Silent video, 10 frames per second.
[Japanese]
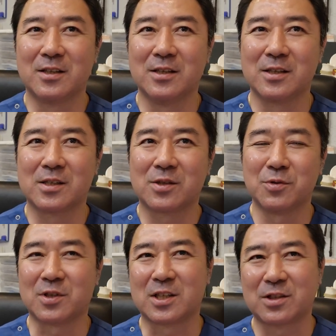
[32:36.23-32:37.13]
そ
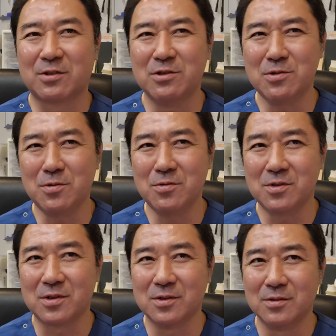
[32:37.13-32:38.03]
の蓄
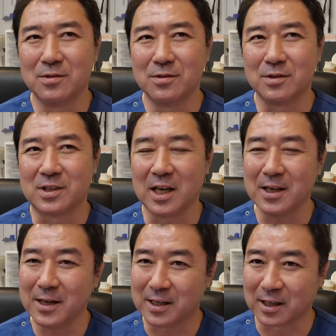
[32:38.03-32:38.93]
膿
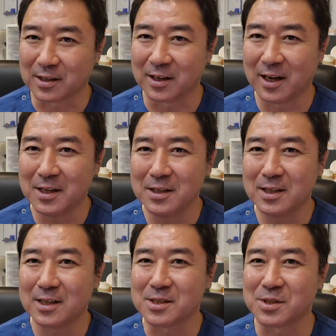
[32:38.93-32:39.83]
じゃないかって判
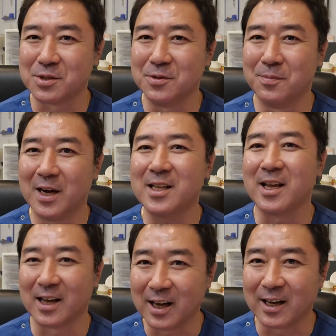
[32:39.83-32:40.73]
断するま
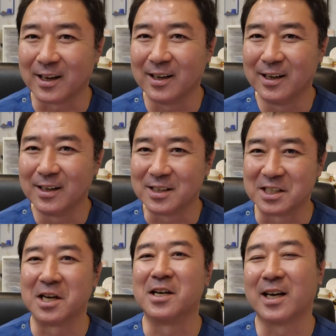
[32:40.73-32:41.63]
でが
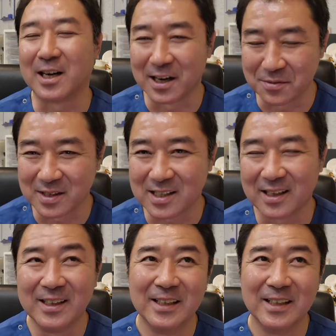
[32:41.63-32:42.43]
時間がかかりました。